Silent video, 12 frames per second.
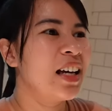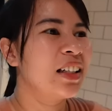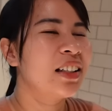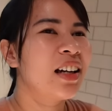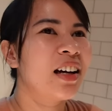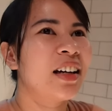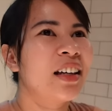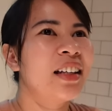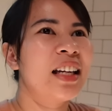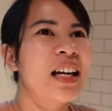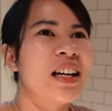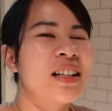Ang laki
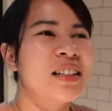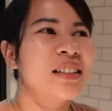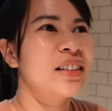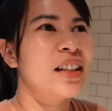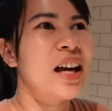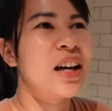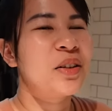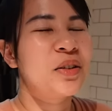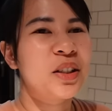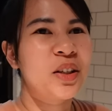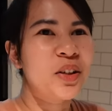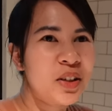ng na ano
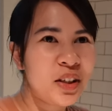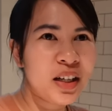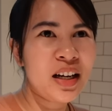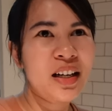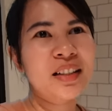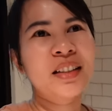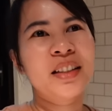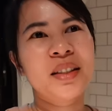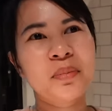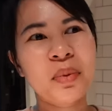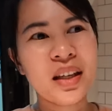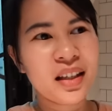sa oras, sa
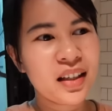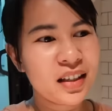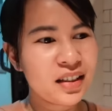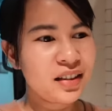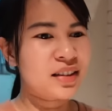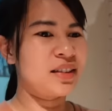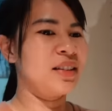space.